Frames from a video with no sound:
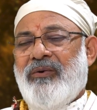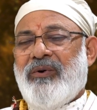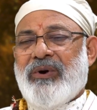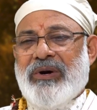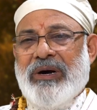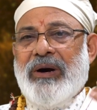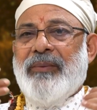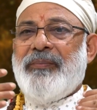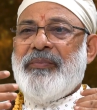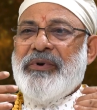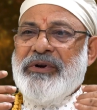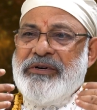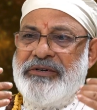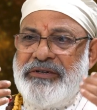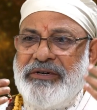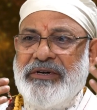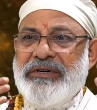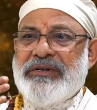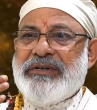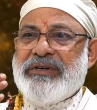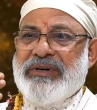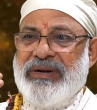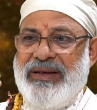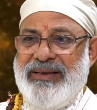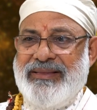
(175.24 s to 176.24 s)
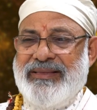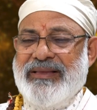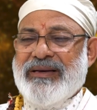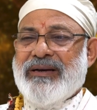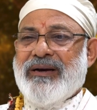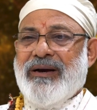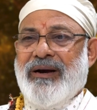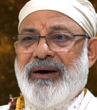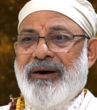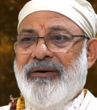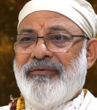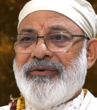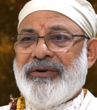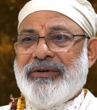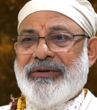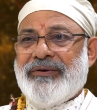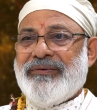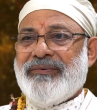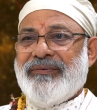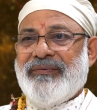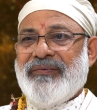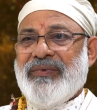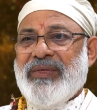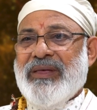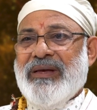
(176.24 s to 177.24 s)
ఒక అప్రిషియేషన్ అయితే
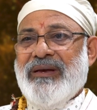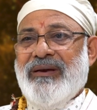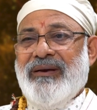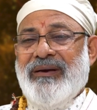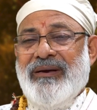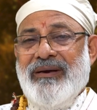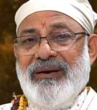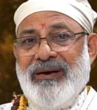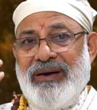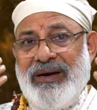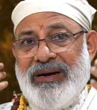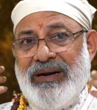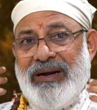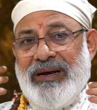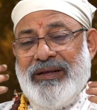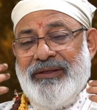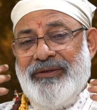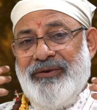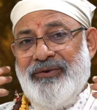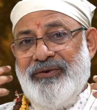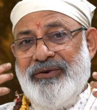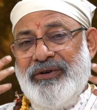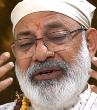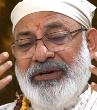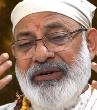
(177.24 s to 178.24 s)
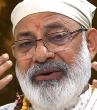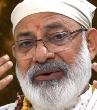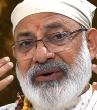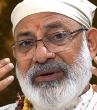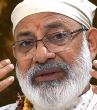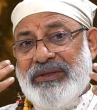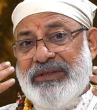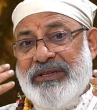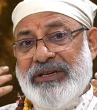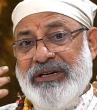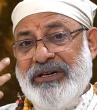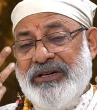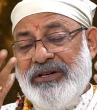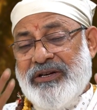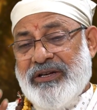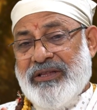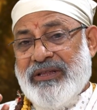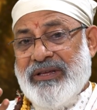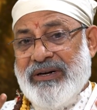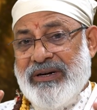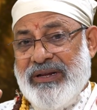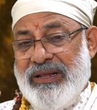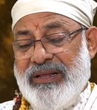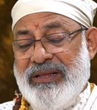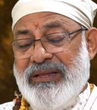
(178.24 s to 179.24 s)
కావచ్చు కానీ ఆ దృష్టి యొక్క
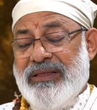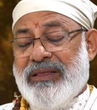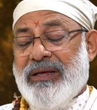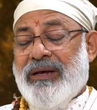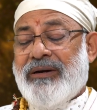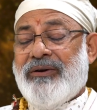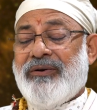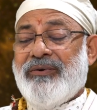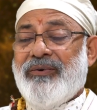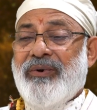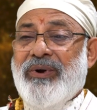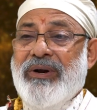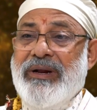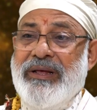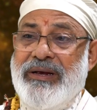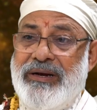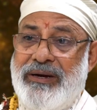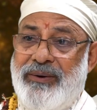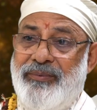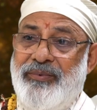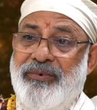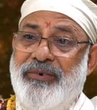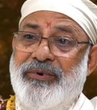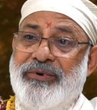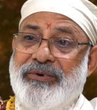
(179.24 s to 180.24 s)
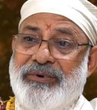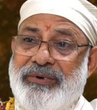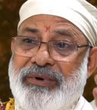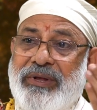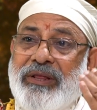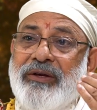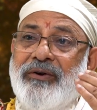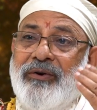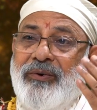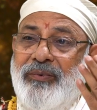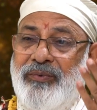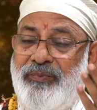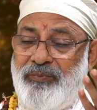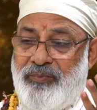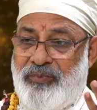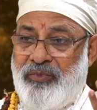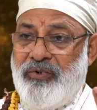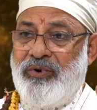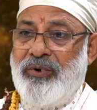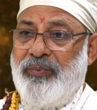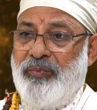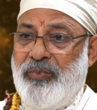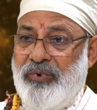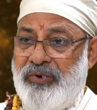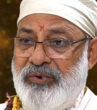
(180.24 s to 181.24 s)
తీక్షతను అది తట్టుకోలేకపోవచ్చు అదొక
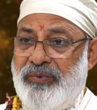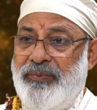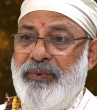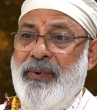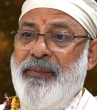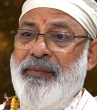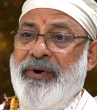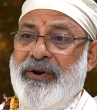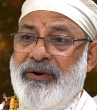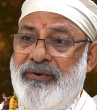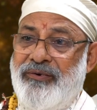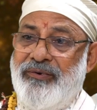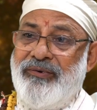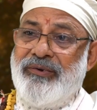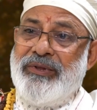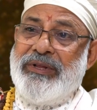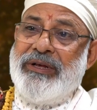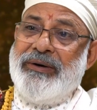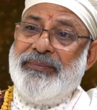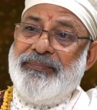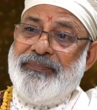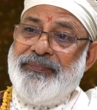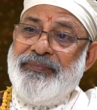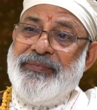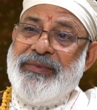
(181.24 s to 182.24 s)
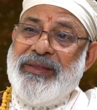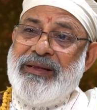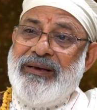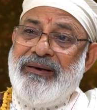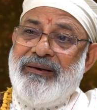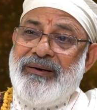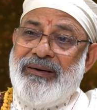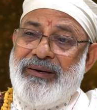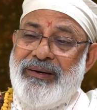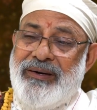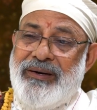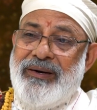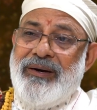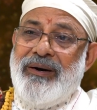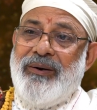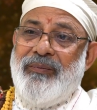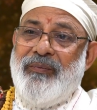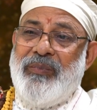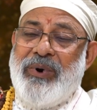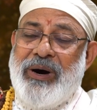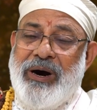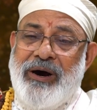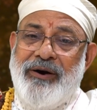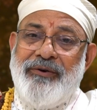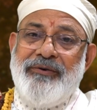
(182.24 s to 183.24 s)
ఒక పుష్పం అనుకుందాం
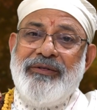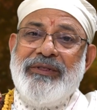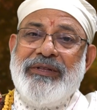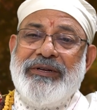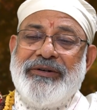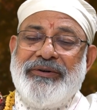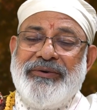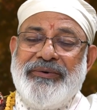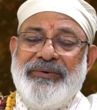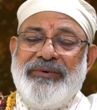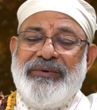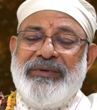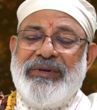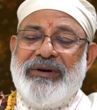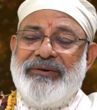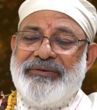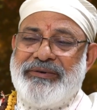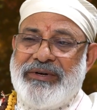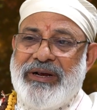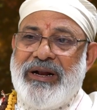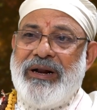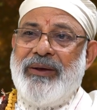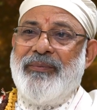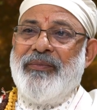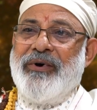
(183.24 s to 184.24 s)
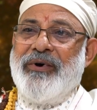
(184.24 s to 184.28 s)
బాగుంది చూసావు చాలా